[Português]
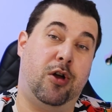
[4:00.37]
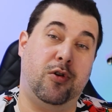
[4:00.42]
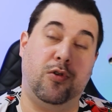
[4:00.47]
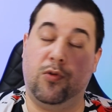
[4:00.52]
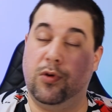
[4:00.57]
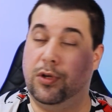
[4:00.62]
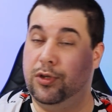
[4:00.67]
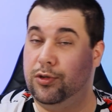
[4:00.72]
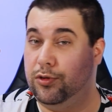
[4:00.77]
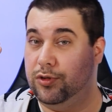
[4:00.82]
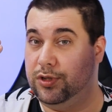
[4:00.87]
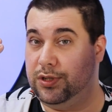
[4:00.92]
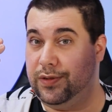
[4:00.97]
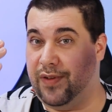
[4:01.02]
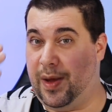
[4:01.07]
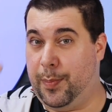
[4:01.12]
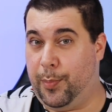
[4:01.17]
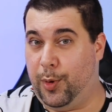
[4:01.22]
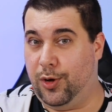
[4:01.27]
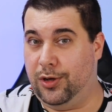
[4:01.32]
logo quando tudo
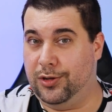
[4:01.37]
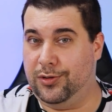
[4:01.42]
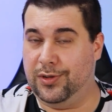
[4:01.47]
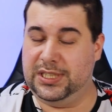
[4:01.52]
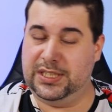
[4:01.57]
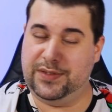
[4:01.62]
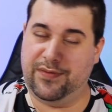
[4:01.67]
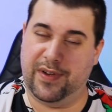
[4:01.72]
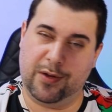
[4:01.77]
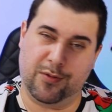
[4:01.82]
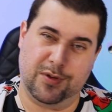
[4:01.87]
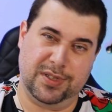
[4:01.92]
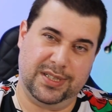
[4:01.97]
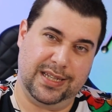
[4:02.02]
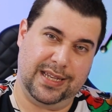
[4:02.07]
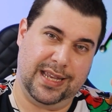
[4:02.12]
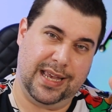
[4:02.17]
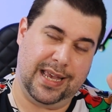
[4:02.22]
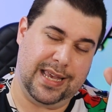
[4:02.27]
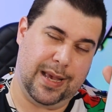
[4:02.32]
estiver pronto, a gente vai vai
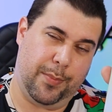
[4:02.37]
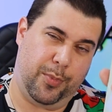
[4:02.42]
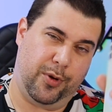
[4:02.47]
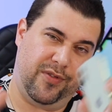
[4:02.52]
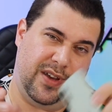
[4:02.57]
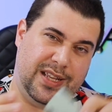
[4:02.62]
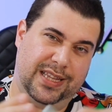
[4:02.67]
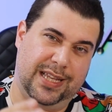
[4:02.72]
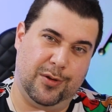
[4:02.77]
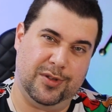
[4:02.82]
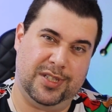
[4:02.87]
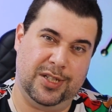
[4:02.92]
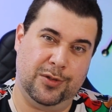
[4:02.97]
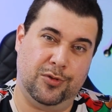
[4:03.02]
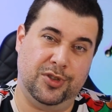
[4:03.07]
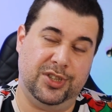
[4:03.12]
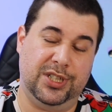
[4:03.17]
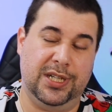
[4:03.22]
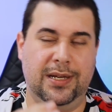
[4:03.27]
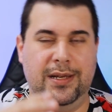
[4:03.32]
conseguir aí aproveitar o
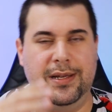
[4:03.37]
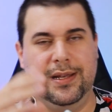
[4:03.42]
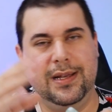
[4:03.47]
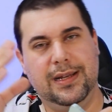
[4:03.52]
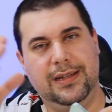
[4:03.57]
5G,